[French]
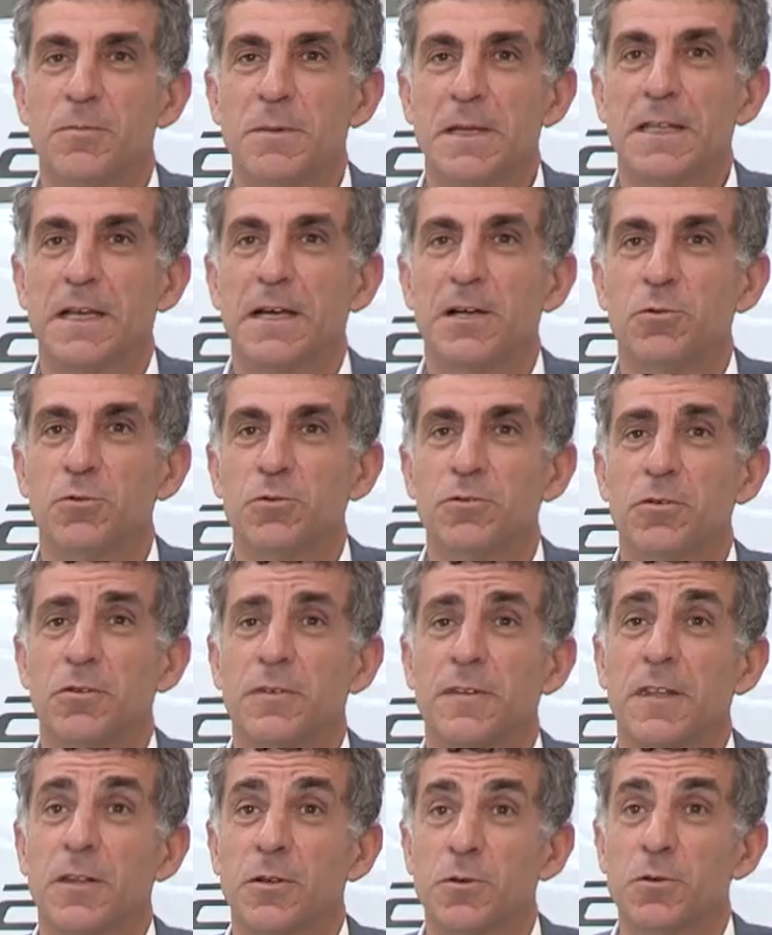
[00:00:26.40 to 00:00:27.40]
mettre à l'eau sur
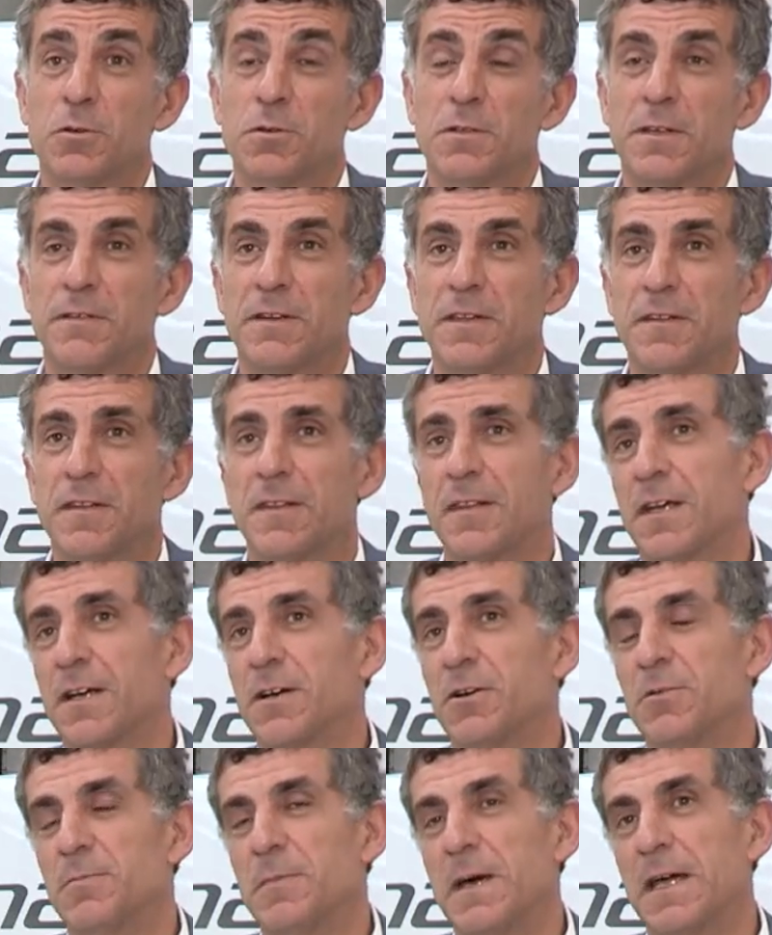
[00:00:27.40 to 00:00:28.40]
cette côte avec ces très
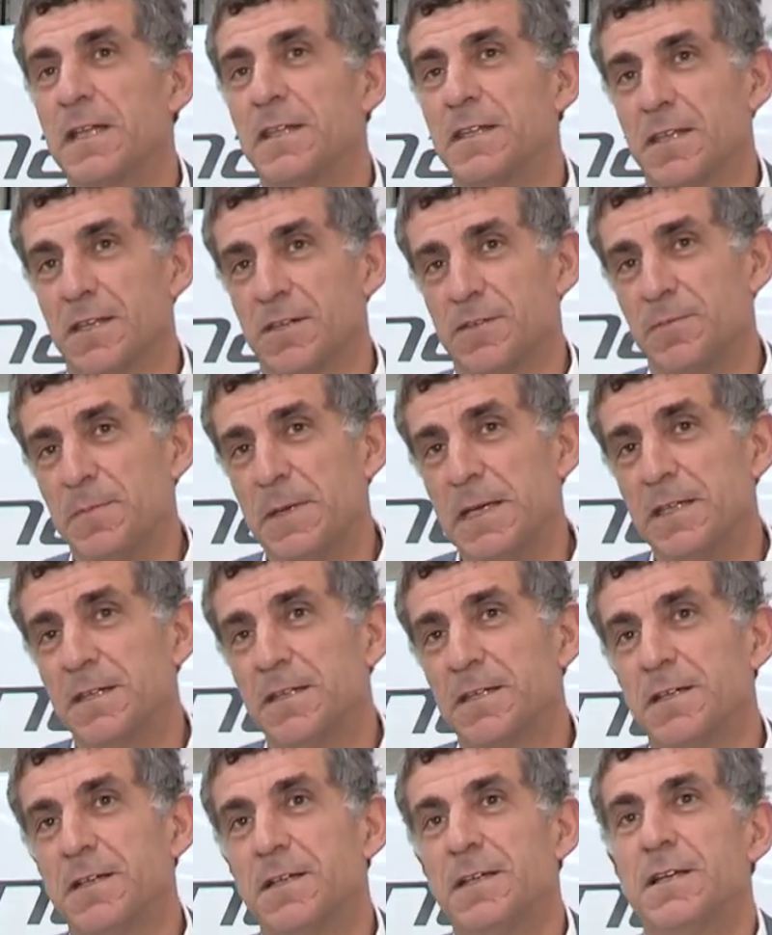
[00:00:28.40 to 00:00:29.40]
grandes marées de 15
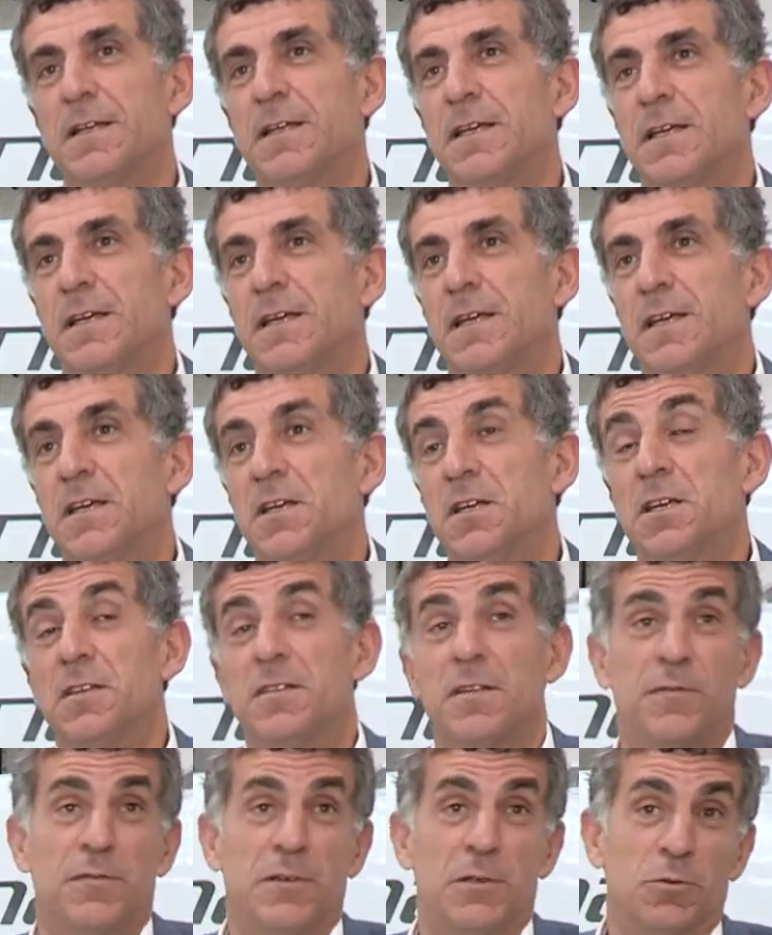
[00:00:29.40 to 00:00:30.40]
mètres. Et
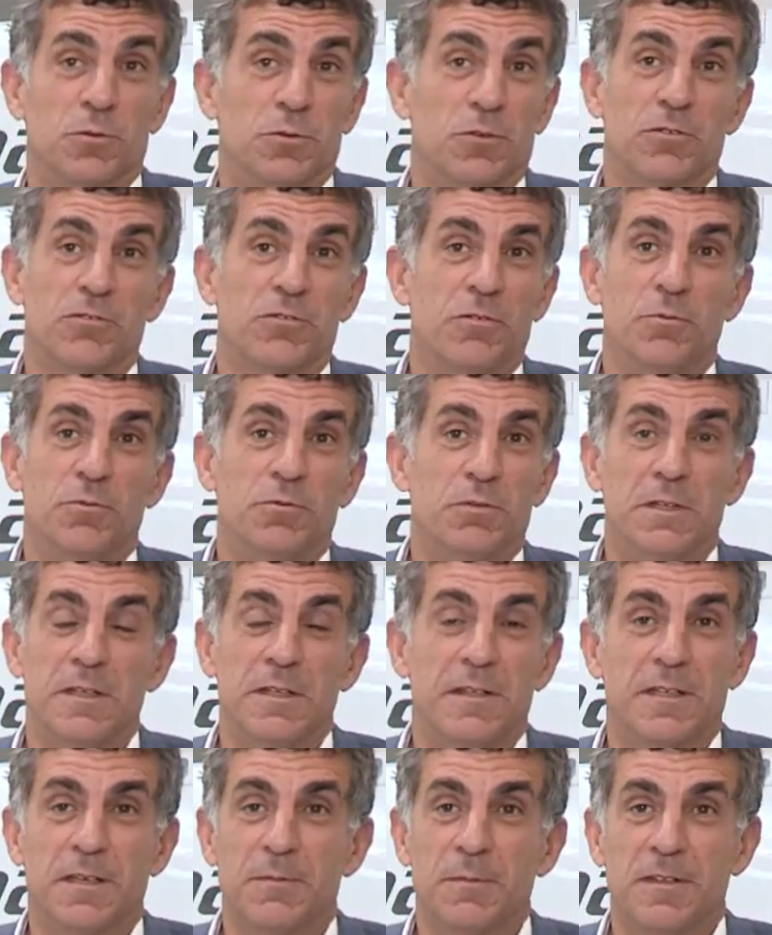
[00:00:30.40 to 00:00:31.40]
ça fait longtemps que je me suis
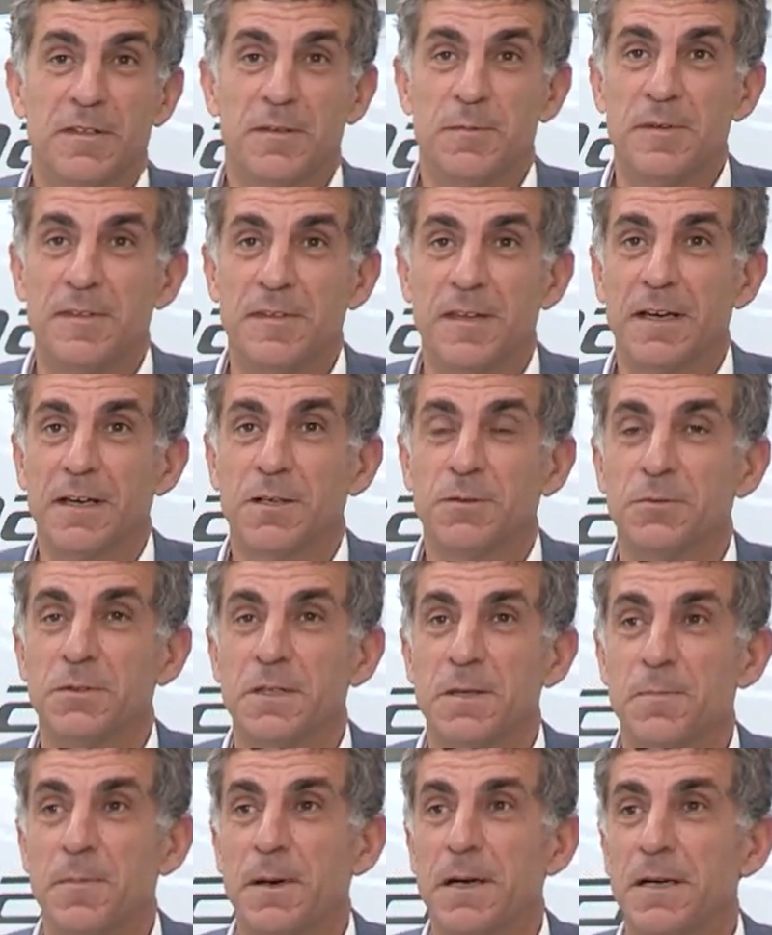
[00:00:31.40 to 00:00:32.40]
dit, tiens, mais c'est bizarre qu'on
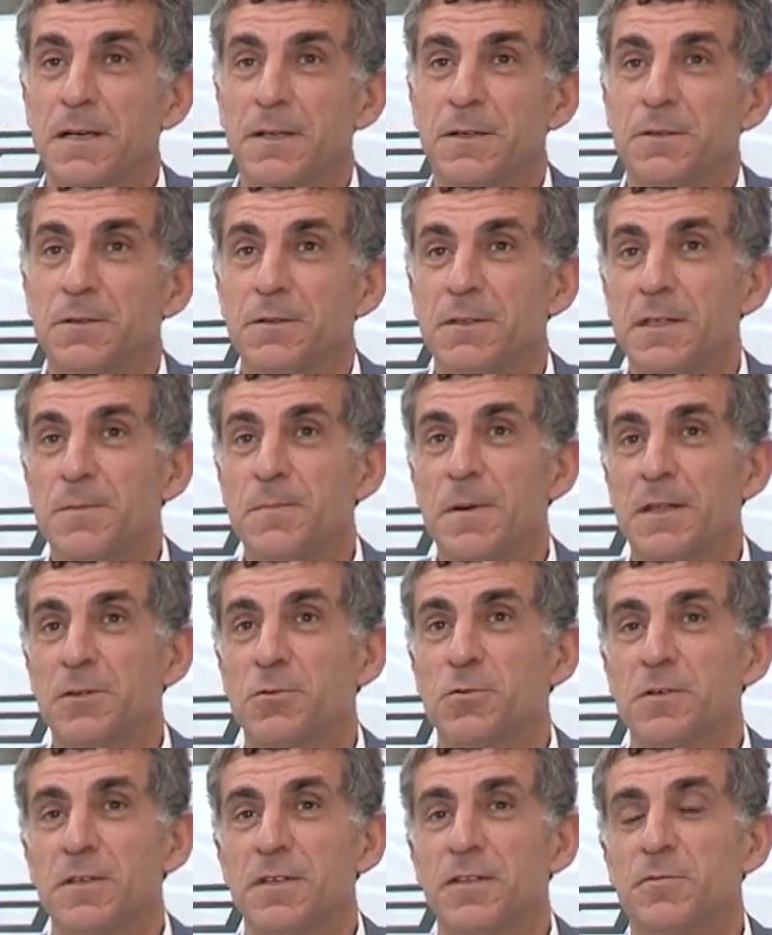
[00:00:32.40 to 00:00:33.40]
n'ait pas des
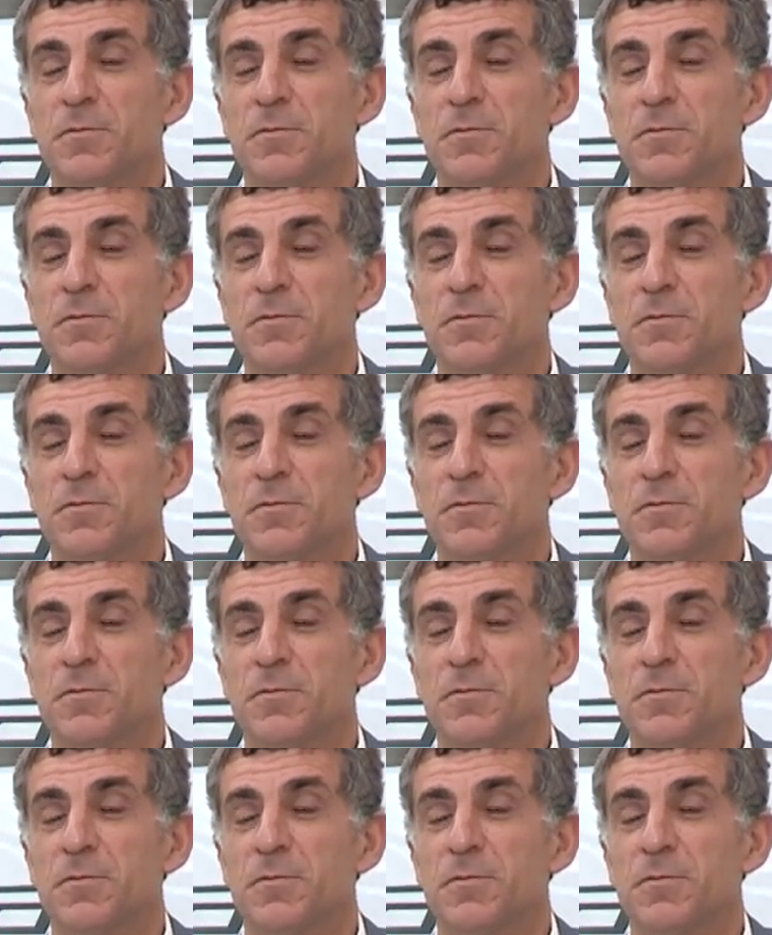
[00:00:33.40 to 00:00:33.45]
bateaux qui